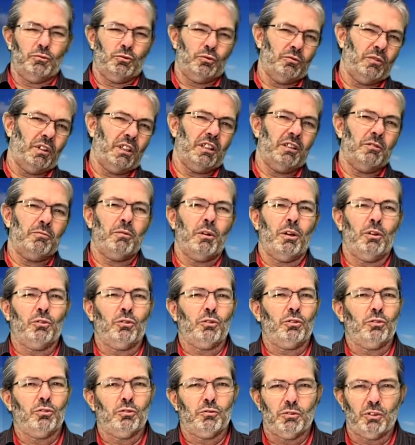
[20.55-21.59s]
Tout va
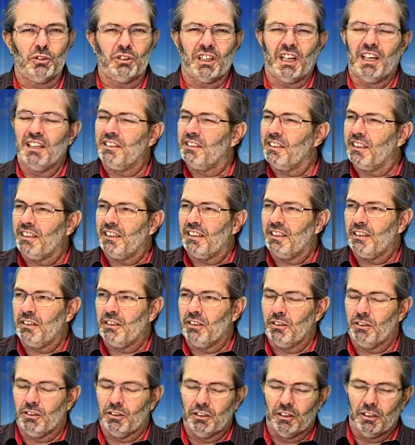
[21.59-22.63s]
dépendre de votre attrait
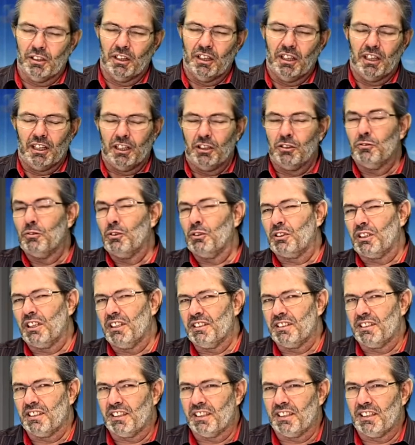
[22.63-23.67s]
et de votre
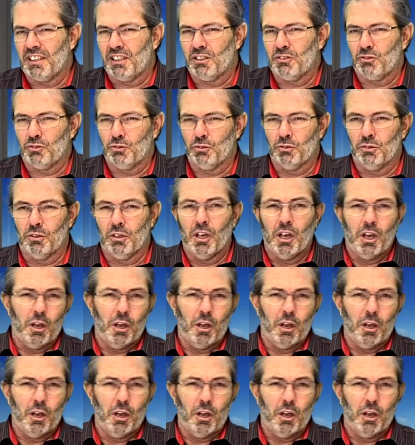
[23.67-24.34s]
intérêt là-dessus.